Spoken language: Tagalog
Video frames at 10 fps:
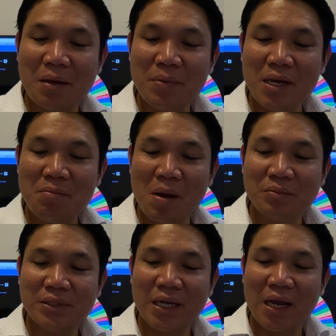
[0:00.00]
sabi ni
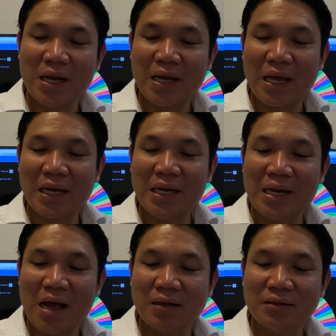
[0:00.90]
Ma'am Sheila
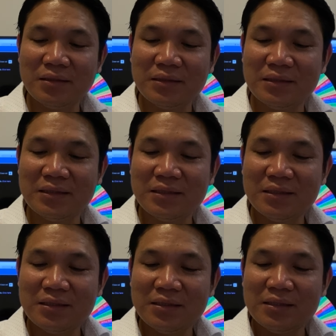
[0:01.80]
Karingaw.
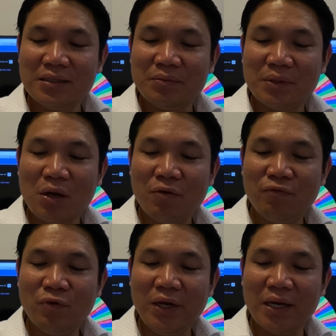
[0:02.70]
But
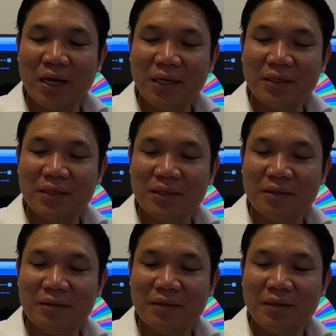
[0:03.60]
hopefully not.
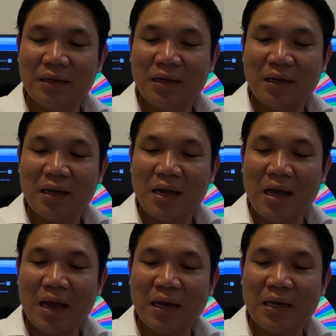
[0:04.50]

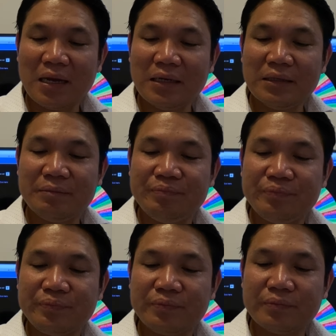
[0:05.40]
Ayan.
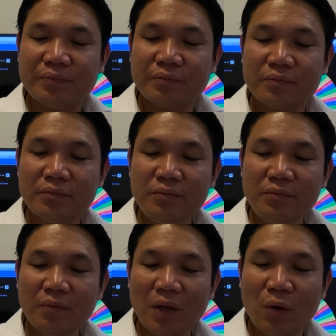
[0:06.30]

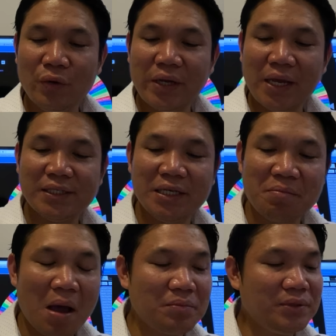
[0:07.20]
Okay si
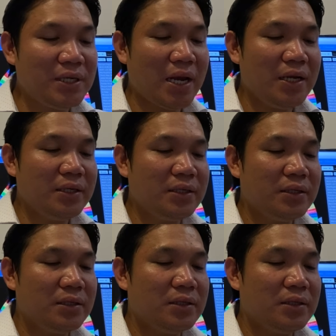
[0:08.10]
Ma'am Jane.